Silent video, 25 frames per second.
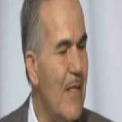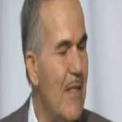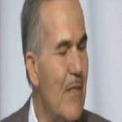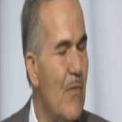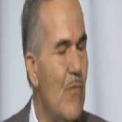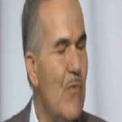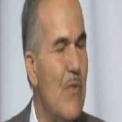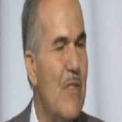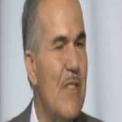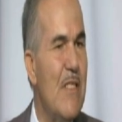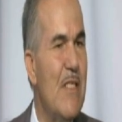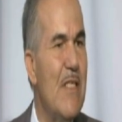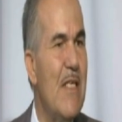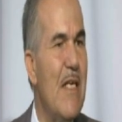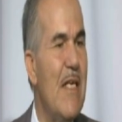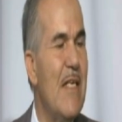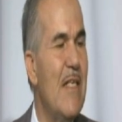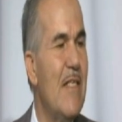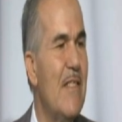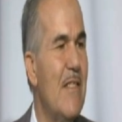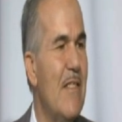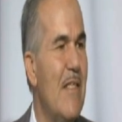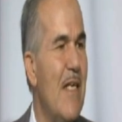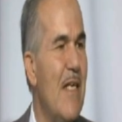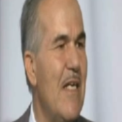الوزير أن
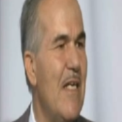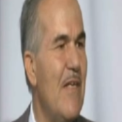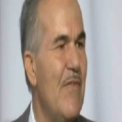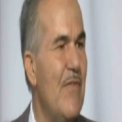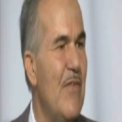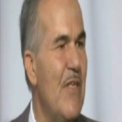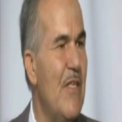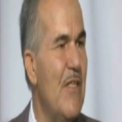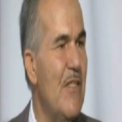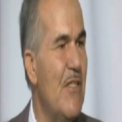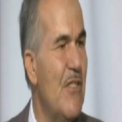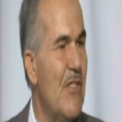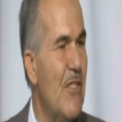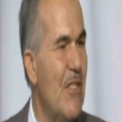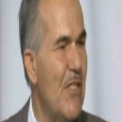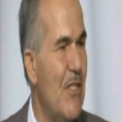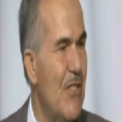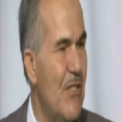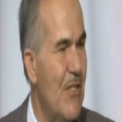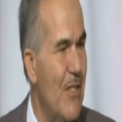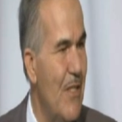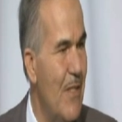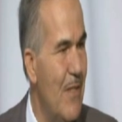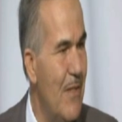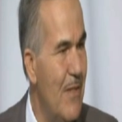يتدخل في نتيجة
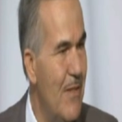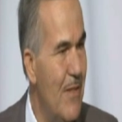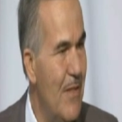اللجنة